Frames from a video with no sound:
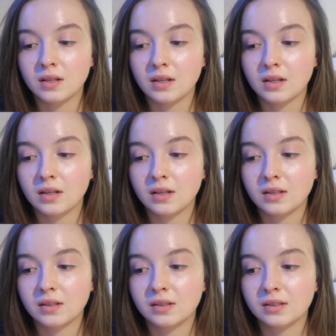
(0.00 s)

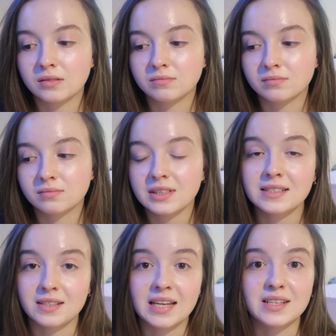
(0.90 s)
и
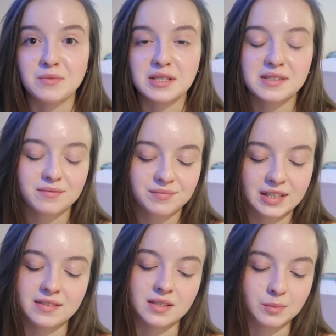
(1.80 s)
не стоять на месте.
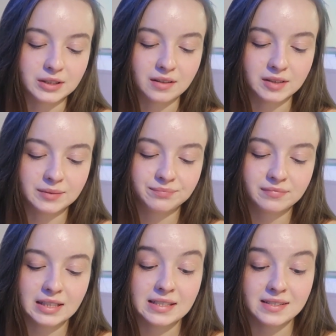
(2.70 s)
Это самое главное.
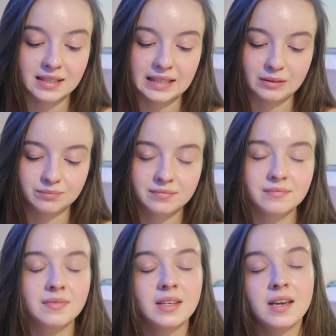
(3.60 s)
Инстаграм.
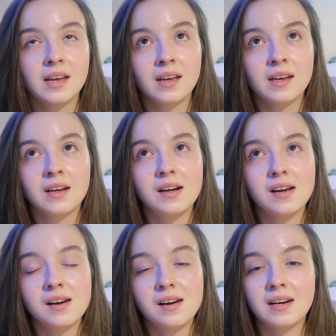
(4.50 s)
70-100
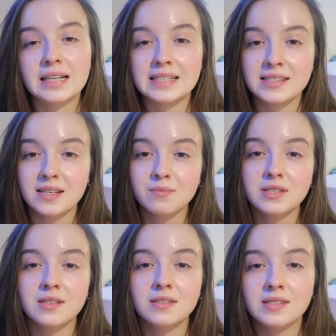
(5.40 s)

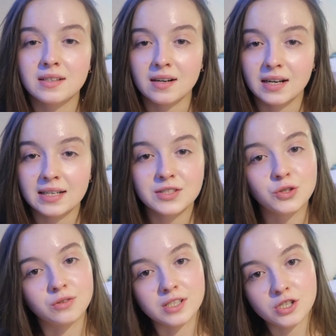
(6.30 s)

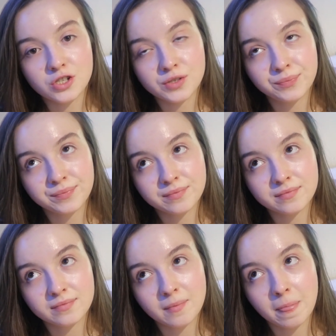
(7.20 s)
а, тысяч.
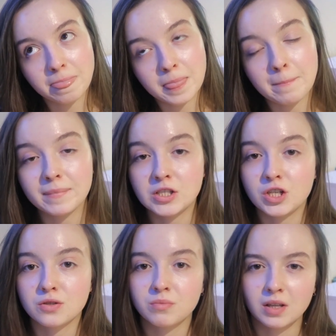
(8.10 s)

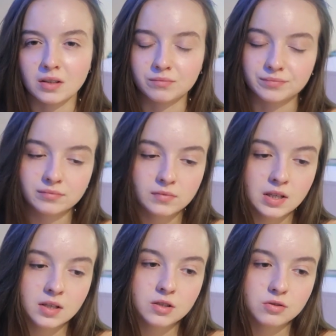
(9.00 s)
Сейчас у меня там...
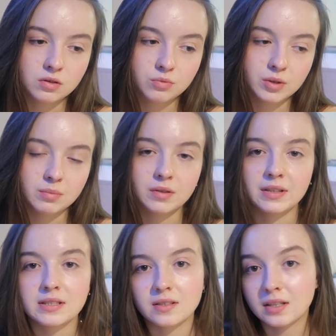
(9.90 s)
Сколько у меня там?
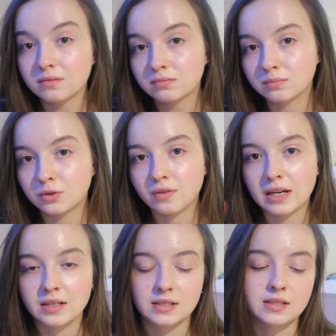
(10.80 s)
21,
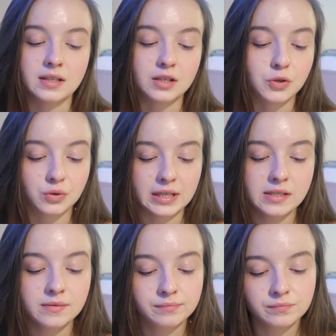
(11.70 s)
буквально, если так
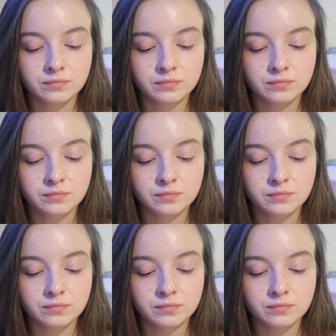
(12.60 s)
округлить.